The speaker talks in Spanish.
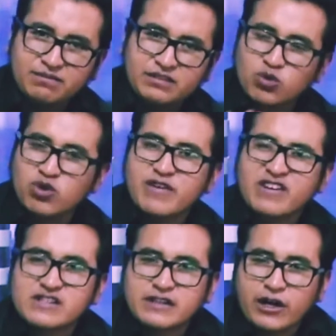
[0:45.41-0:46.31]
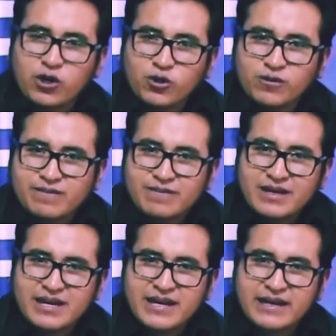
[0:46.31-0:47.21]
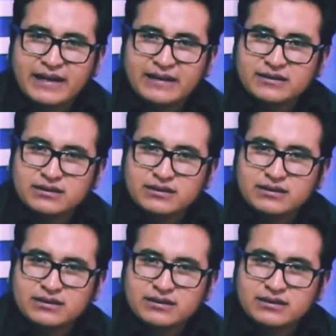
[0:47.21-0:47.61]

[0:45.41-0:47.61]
de universitario era